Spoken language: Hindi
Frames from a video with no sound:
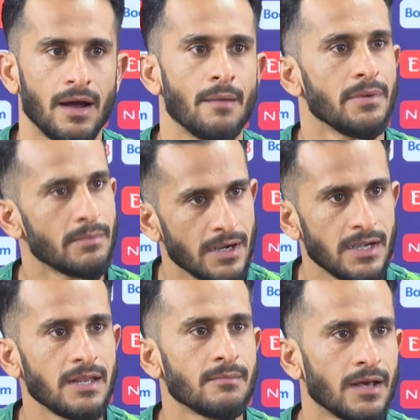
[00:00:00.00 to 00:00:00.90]
हम भी बड़ी
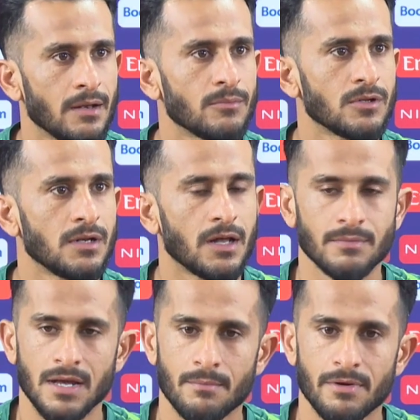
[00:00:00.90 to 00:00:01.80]
टीम है अलहमदिल्ला
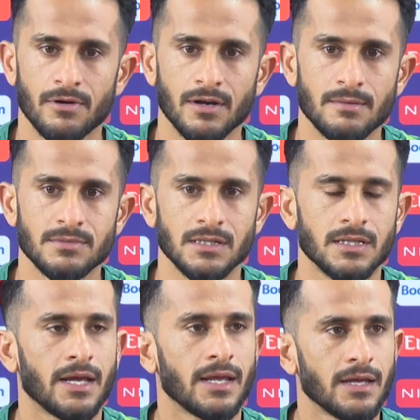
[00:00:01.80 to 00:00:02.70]
हम यहाँ पे वर्ल्ड कप
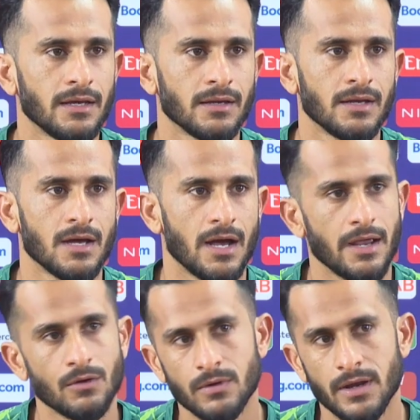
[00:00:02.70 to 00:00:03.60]
जीतने आएंगे
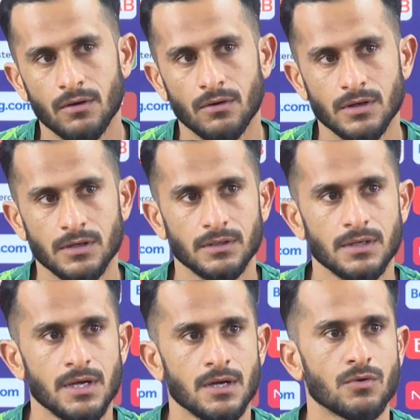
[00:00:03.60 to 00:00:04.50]
आए हुए हैं और
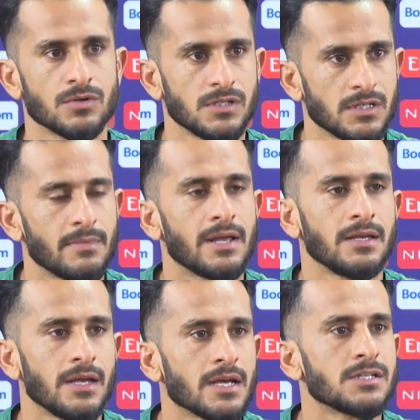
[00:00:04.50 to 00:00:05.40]
कोशिश हमारी
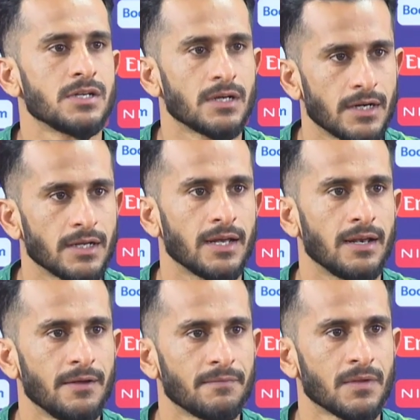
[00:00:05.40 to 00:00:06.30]
ये कि अच्छी क्रिकेट
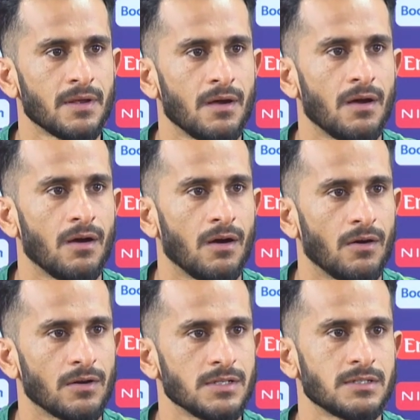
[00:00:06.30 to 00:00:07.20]
खेलें
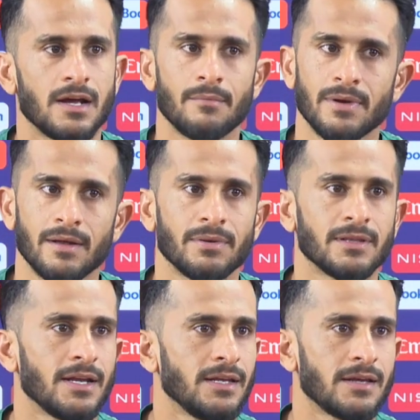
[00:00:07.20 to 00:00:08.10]
और जिसने आपने
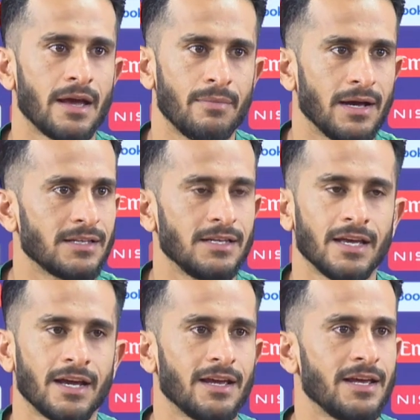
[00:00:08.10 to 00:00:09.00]
पता नहीं क्या बात
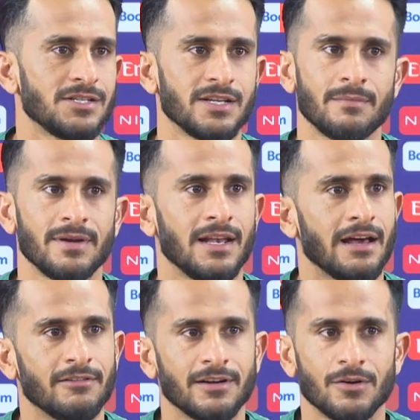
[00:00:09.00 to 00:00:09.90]
किया कि एशिया में
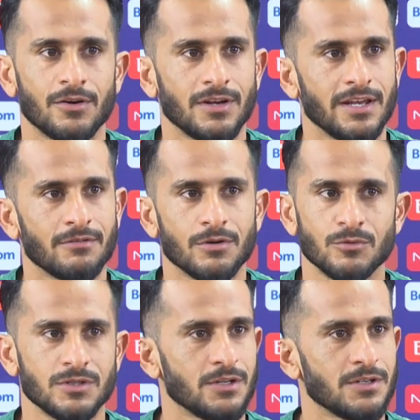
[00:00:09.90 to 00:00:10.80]
एलेवन और ये वो
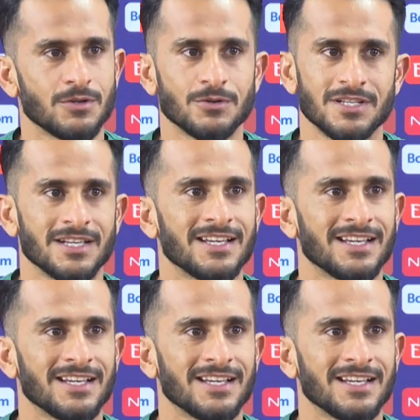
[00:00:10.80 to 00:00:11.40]
मुझे उस